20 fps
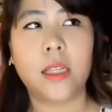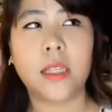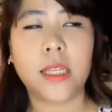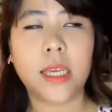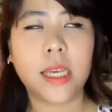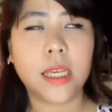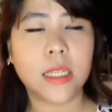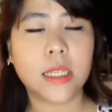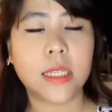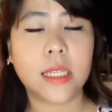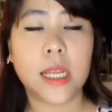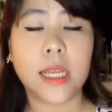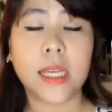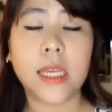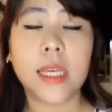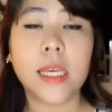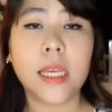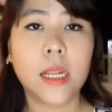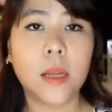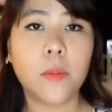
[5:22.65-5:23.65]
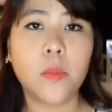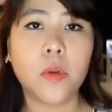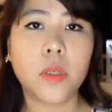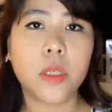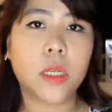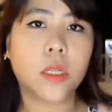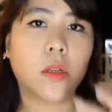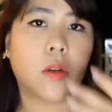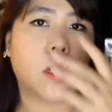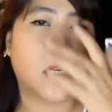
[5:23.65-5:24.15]
In case
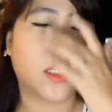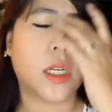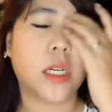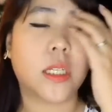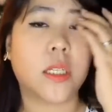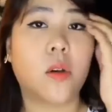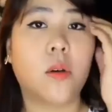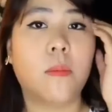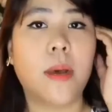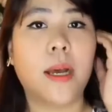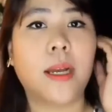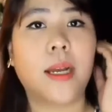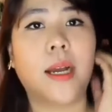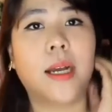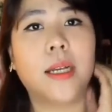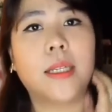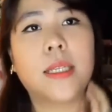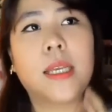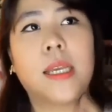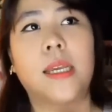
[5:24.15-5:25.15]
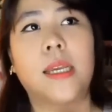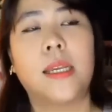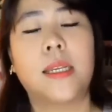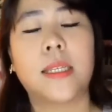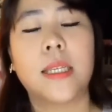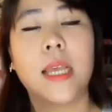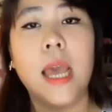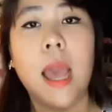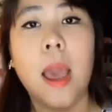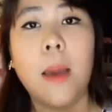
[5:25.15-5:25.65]
nahihilamusan ko na siya sa umaga kasi
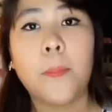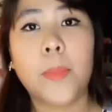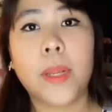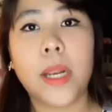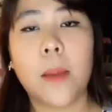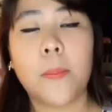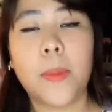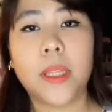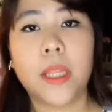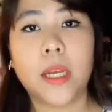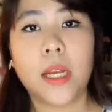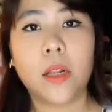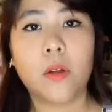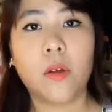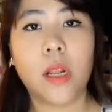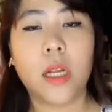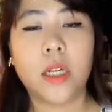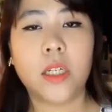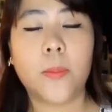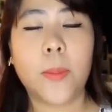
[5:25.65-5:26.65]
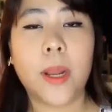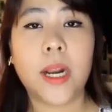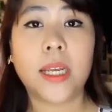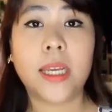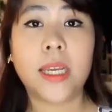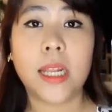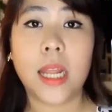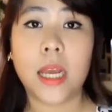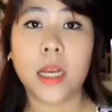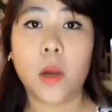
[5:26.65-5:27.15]
is pinapatagal ko lang siya
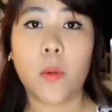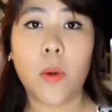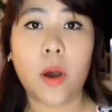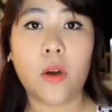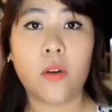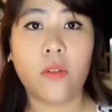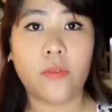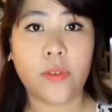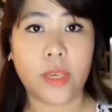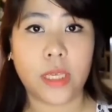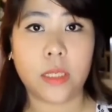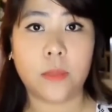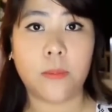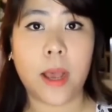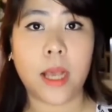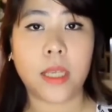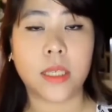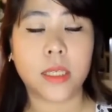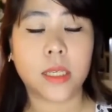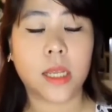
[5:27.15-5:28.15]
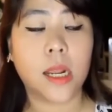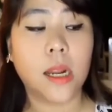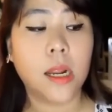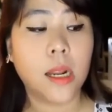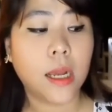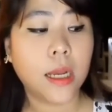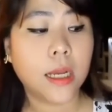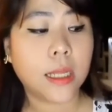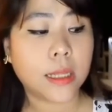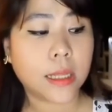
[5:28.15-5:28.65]
parang ginagawa kong face mask.
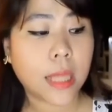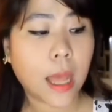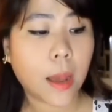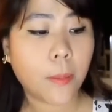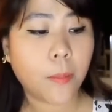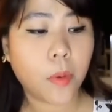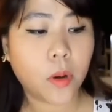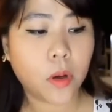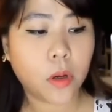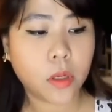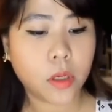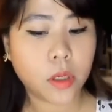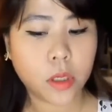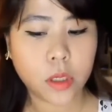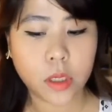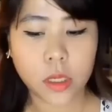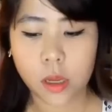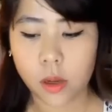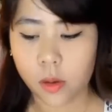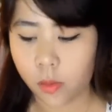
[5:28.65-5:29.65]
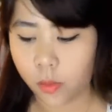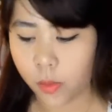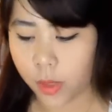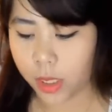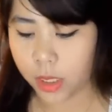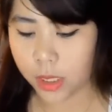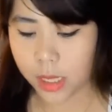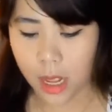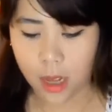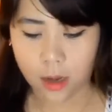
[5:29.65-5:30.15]
Tapos,
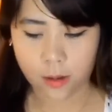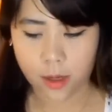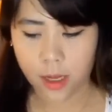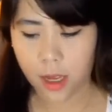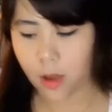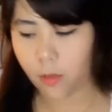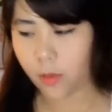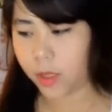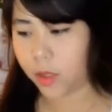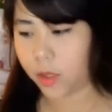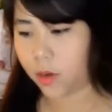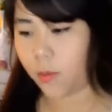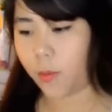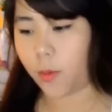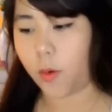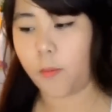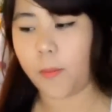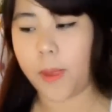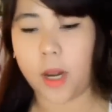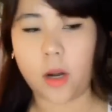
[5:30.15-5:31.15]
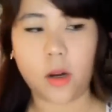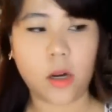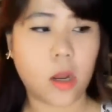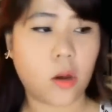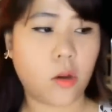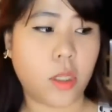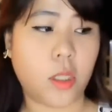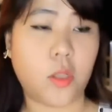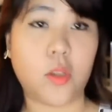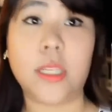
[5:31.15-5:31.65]
wait lang. Ewan ko kung meron
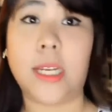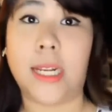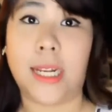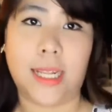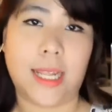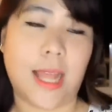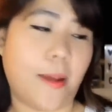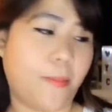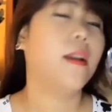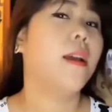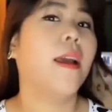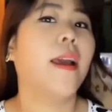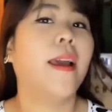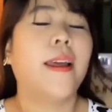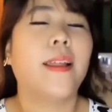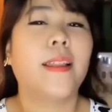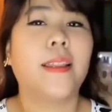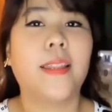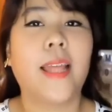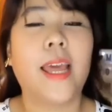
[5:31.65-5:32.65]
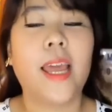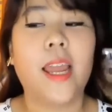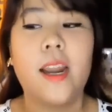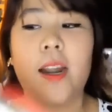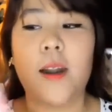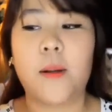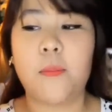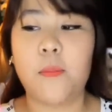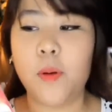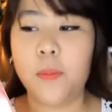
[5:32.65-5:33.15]
ako dito. sa kita.
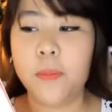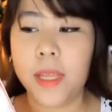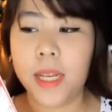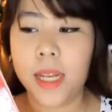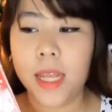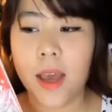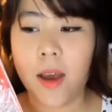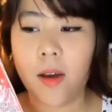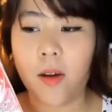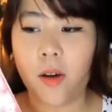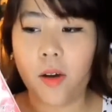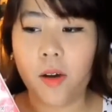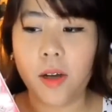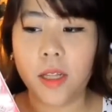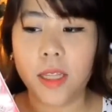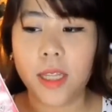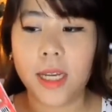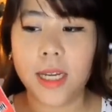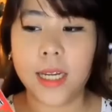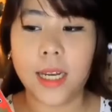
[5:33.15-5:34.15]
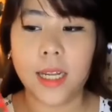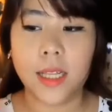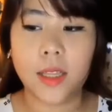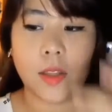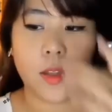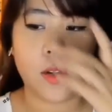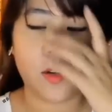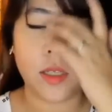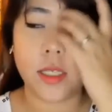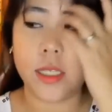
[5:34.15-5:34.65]
There! Bumili ako ng
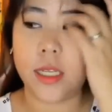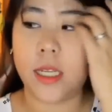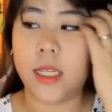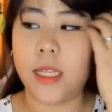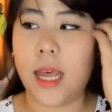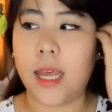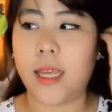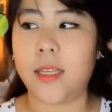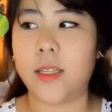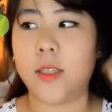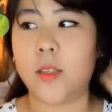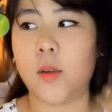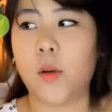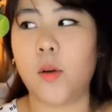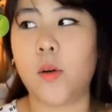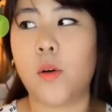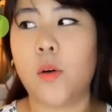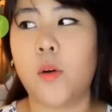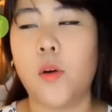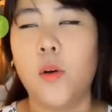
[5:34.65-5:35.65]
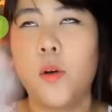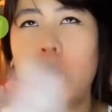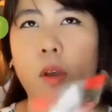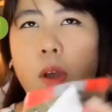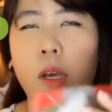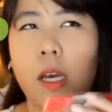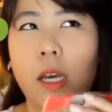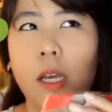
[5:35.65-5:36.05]
ganto sa Daiso.